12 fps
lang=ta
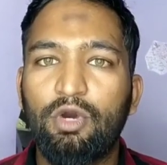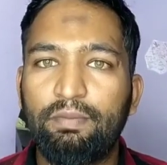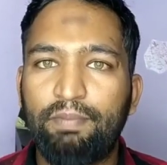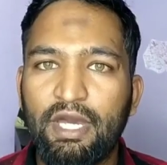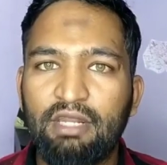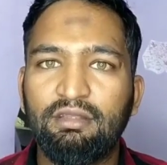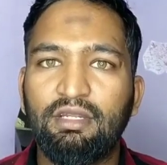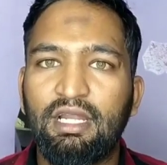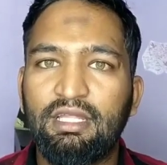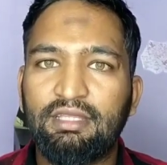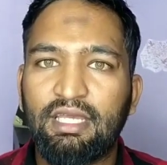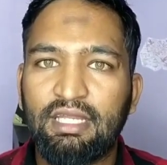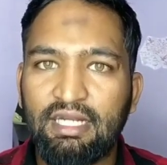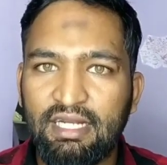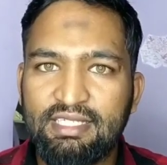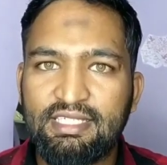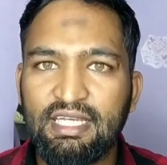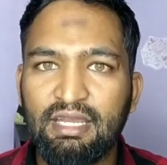ஒரு பேருந்து நிலையத்தை
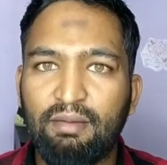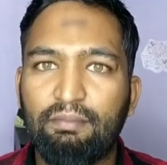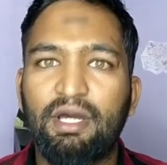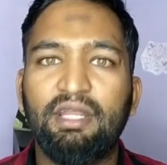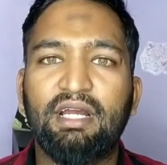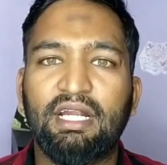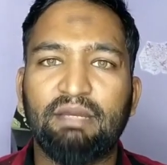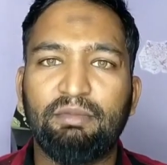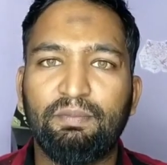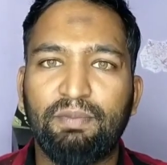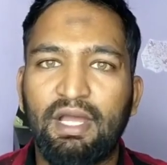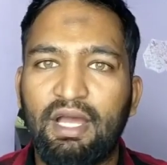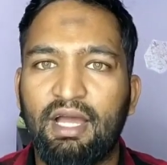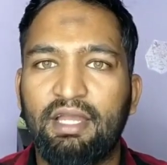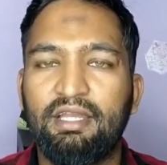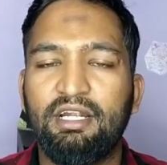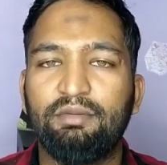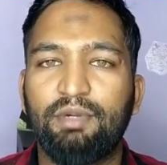இடித்து மறுகட்டமைப்பில்
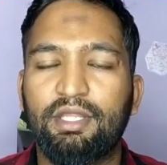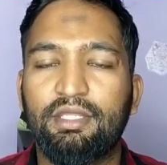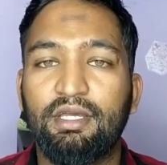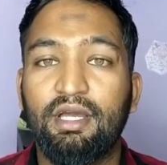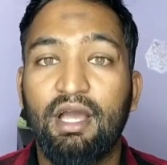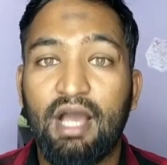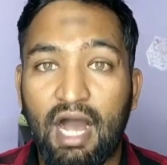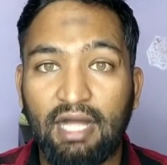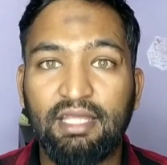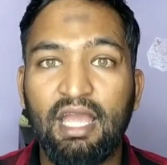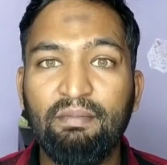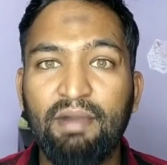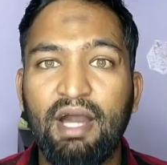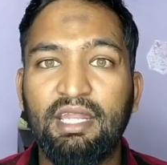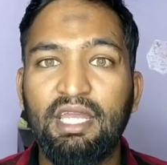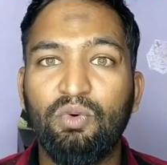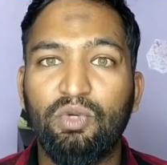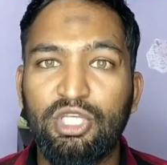ஈடுபடுது அதே
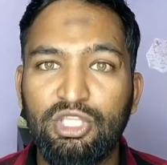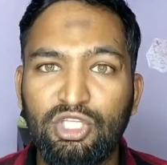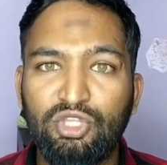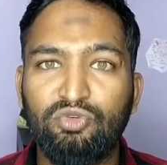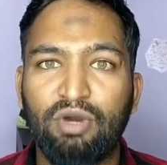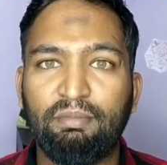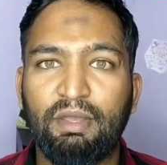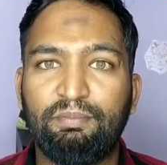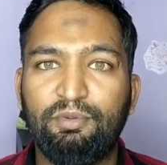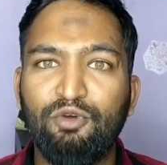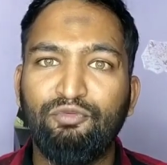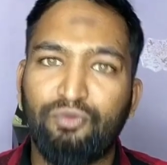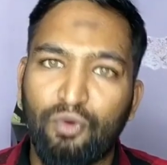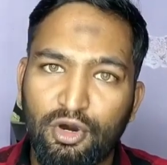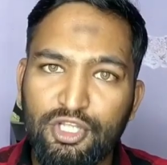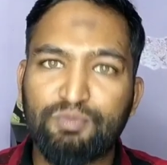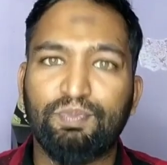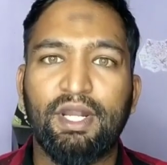மாதிரி ஒரு இந்துத்துவ அமைப்பு
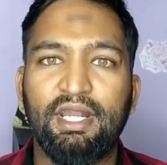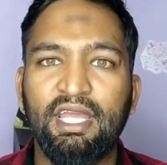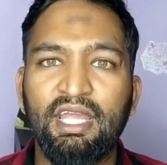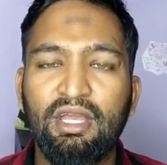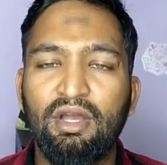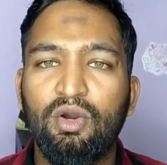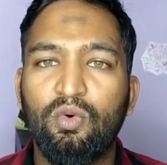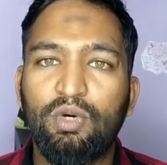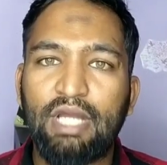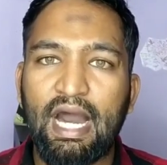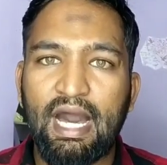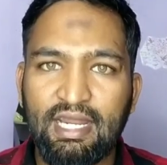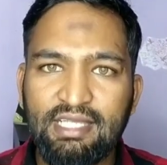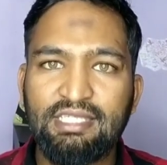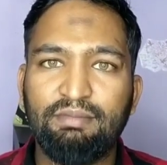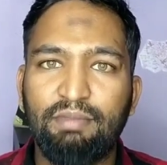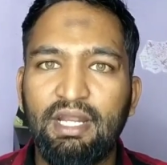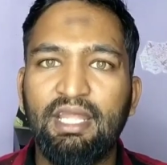ஃபோர்ஸ் பண்ணி ஒரு
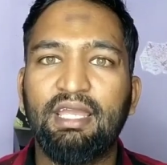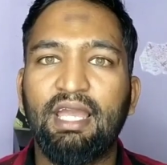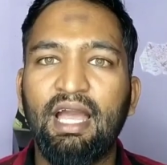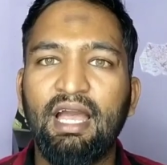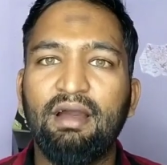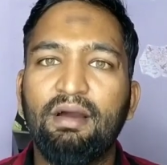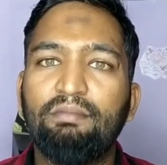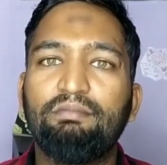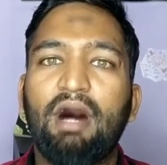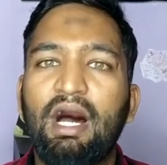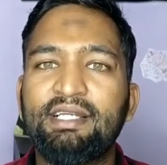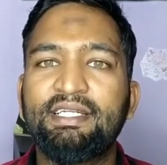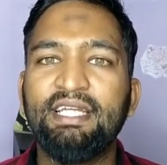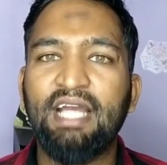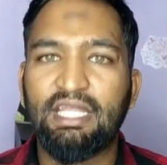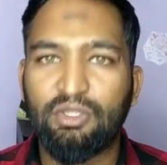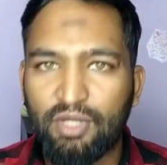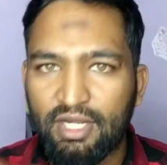அரசு பில்டிங்கை மாற்றி
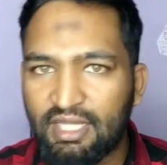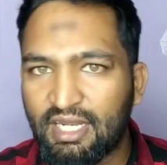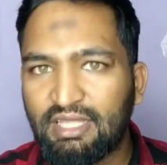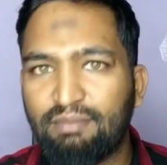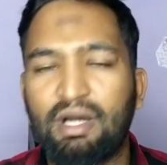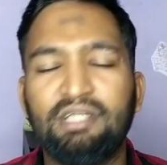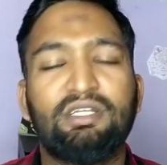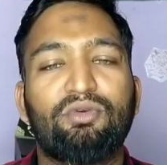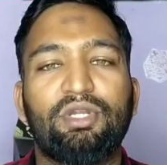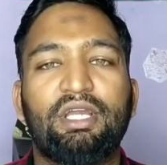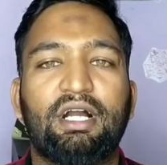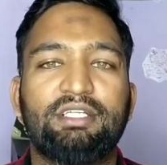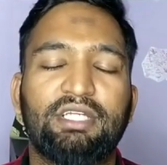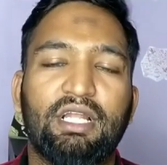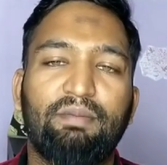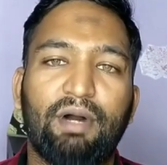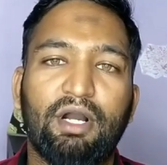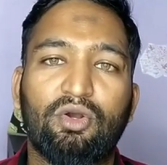அதோடைய நிறத்தை மாற்றக்கூடிய
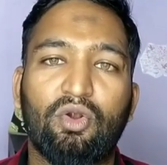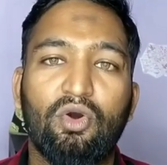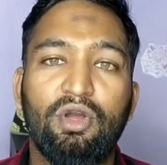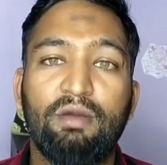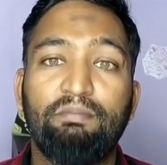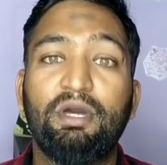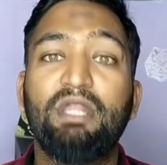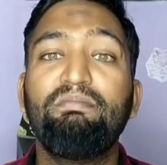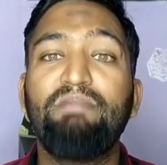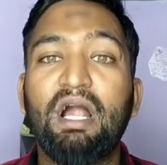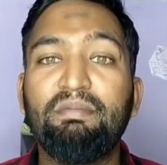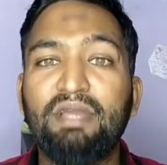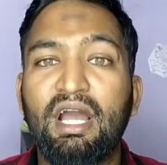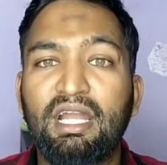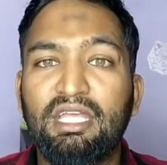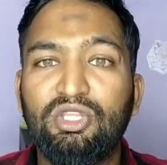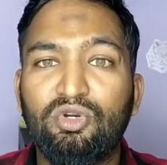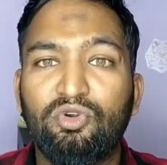காட்சிகளை பார்க்குறோம் பெரும்பான்மையான
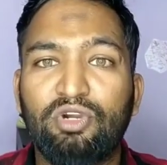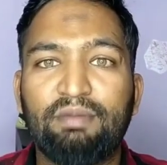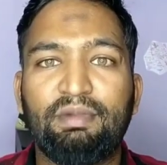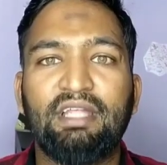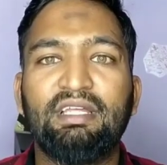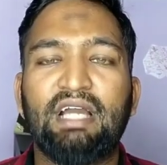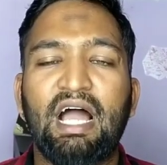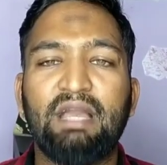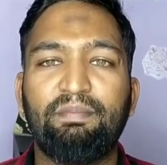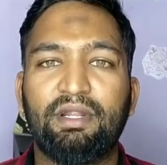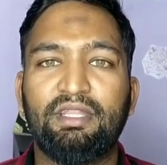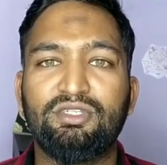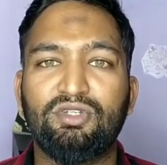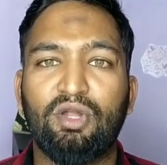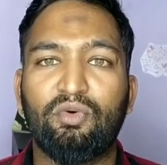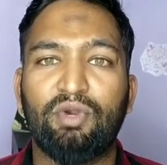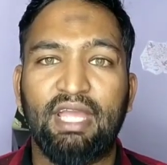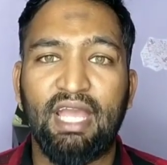இந்துக்களுடைய மனது காயப்படுதுன்னு
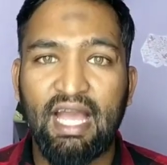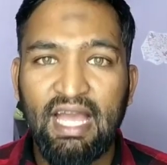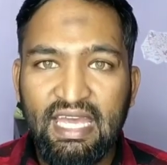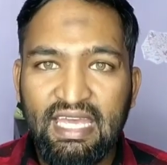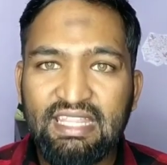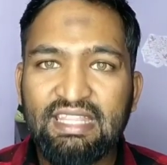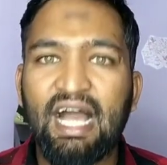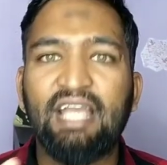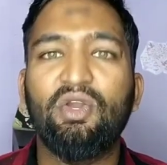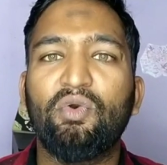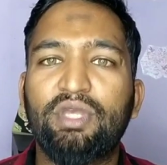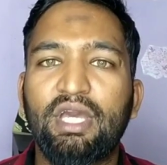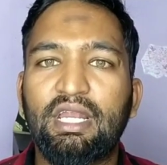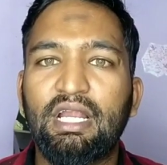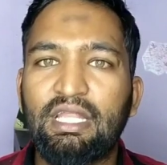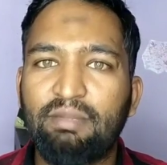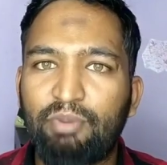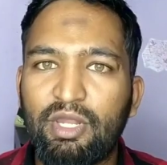சொல்லக்கூடிய இந்த
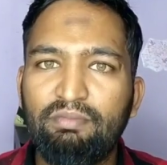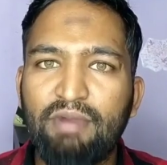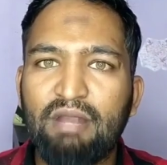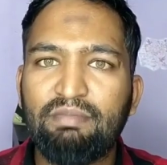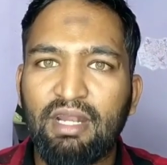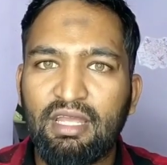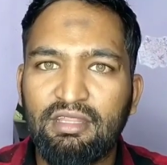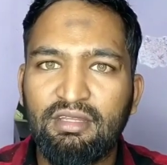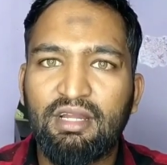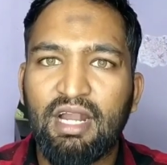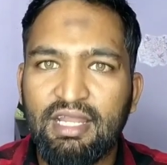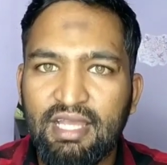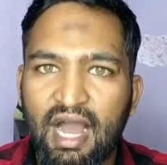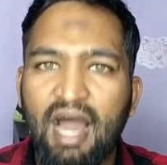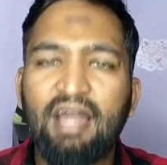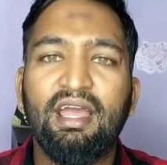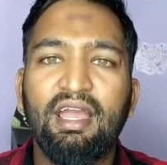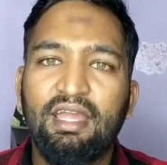அயோக்கியர்கள் அந்த பெரும்பான்மையான இந்துக்கள்
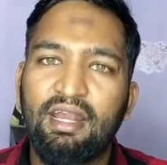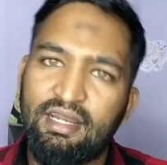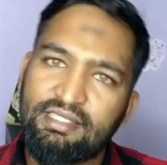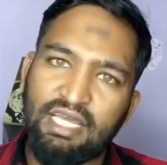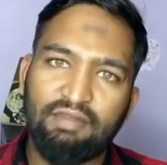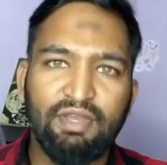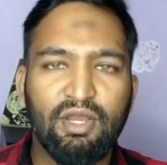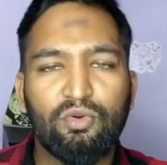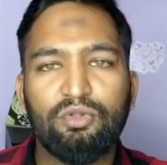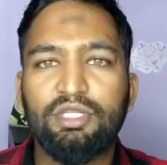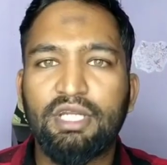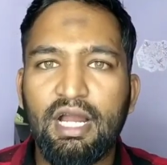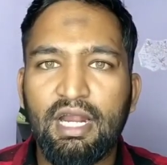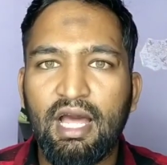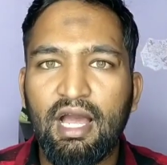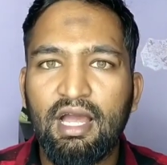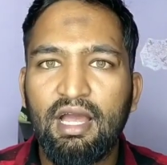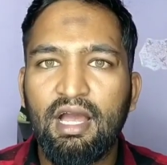யார் என்ற சர்வேயை
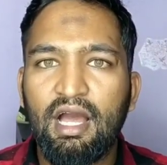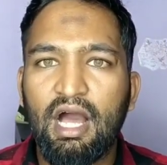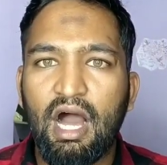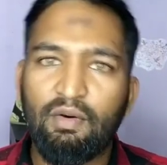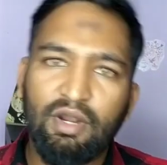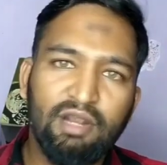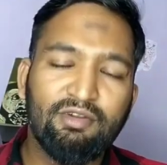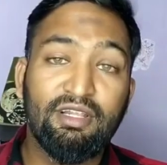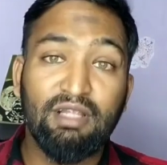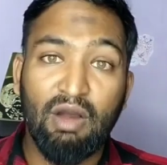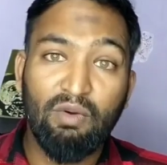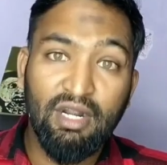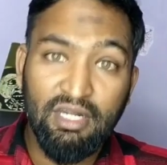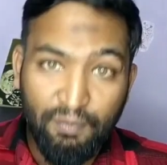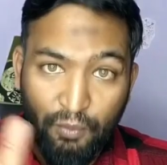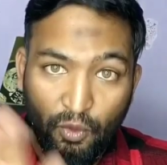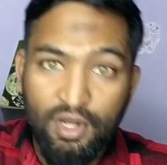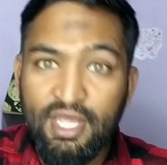கொடுத்துருக்காங்களா அவர்களுக்கு வந்து அவர்கள்ட்ட
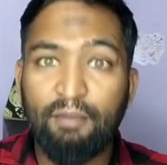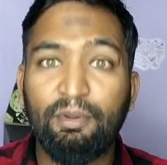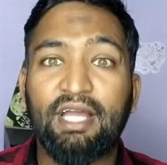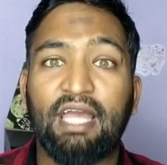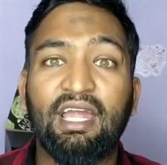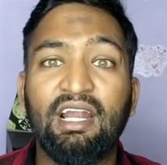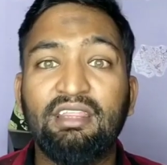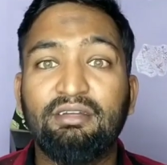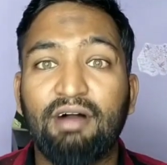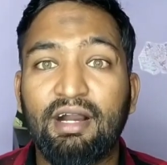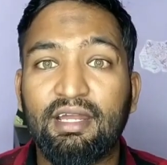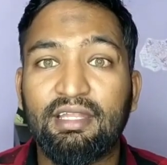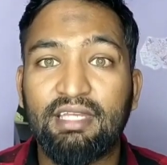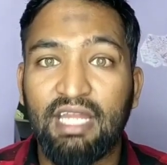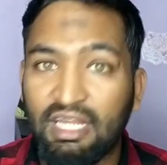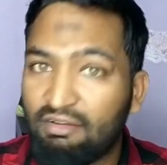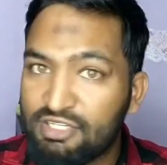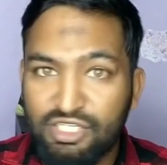போடியாக போய் கையெழுத்து வாங்குறது
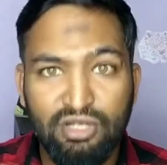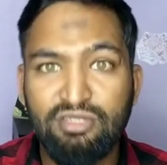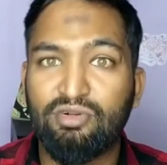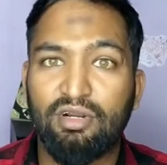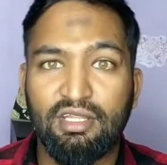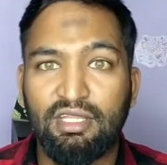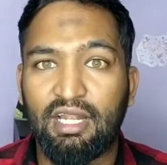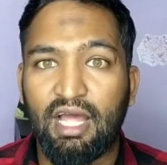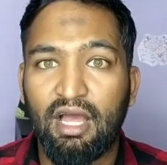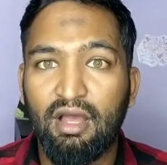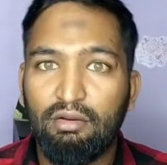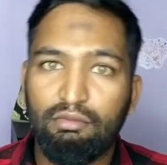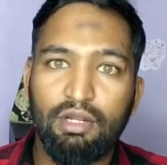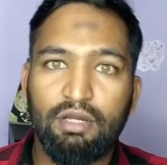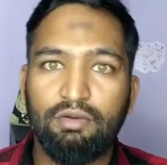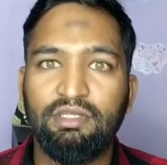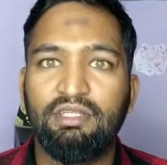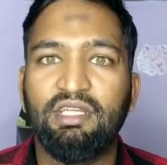என்ன விஷயம்னு சொல்கிறது இல்லை
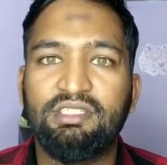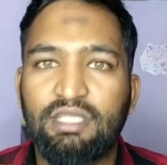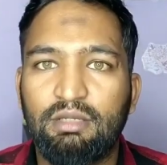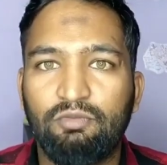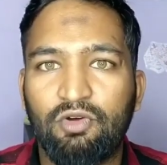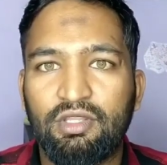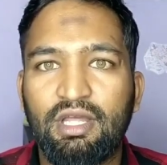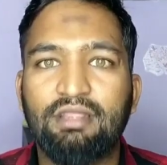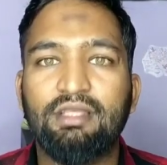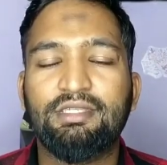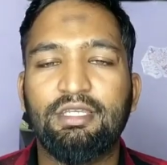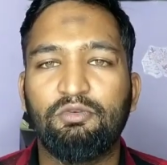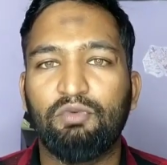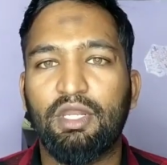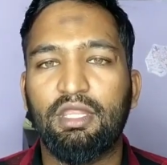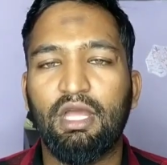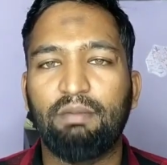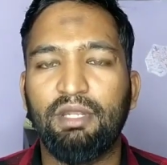உங்களுக்கு வந்து இந்த ஸ்கீம் வருது அந்த ஸ்கீம்
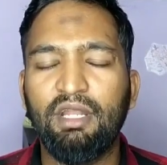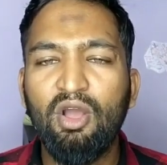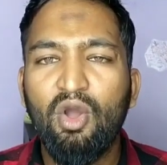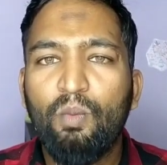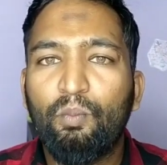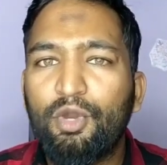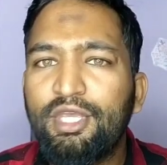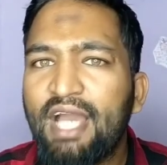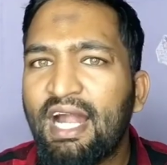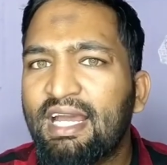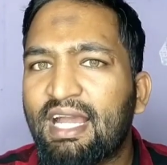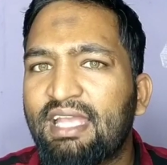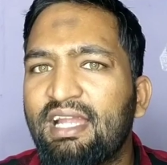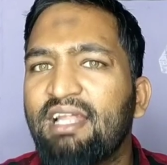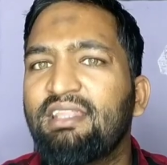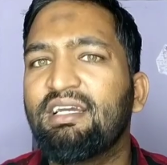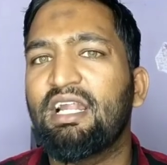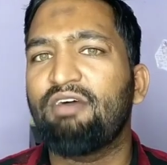வருது அப்படின்னு பொய்யான
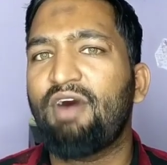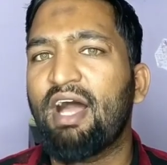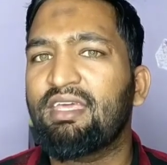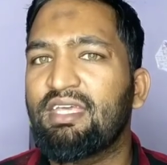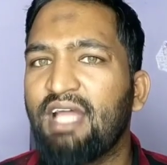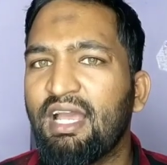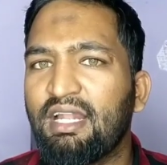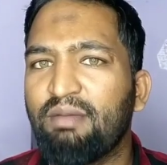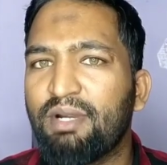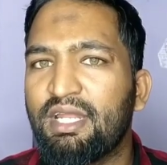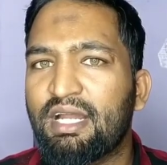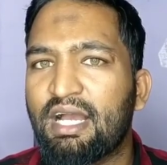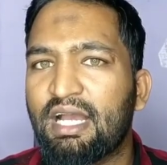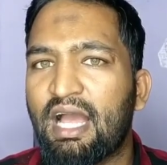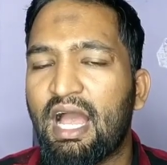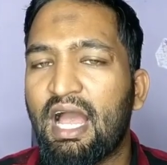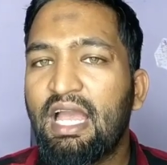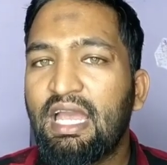கையெழுத்துக்களை வாங்கி தான் என்ன பண்ணியிருக்காங்க